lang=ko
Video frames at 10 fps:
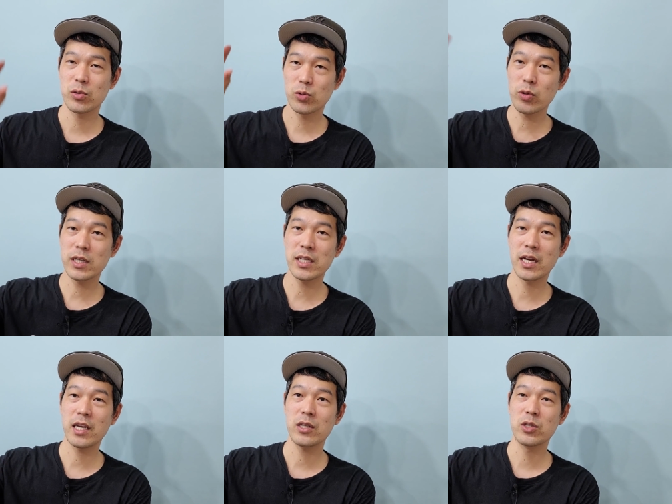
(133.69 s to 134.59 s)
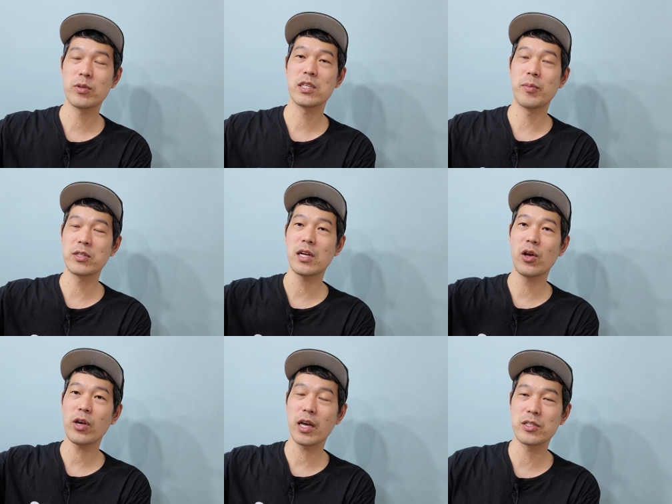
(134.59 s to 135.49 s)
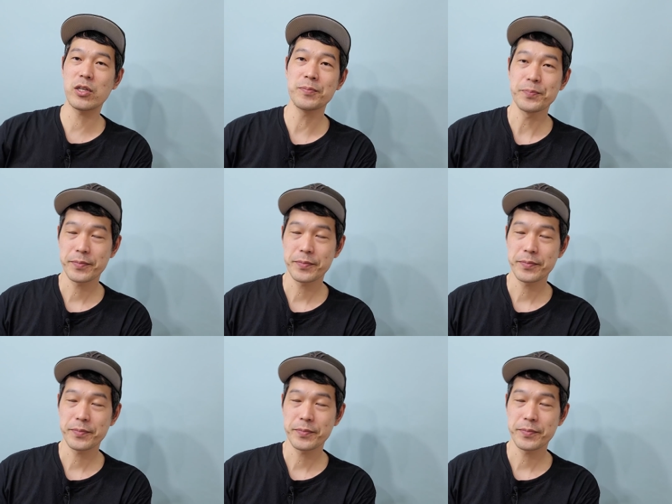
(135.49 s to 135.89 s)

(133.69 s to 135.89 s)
소대장이 저보다 이제 몇 살 형이겠죠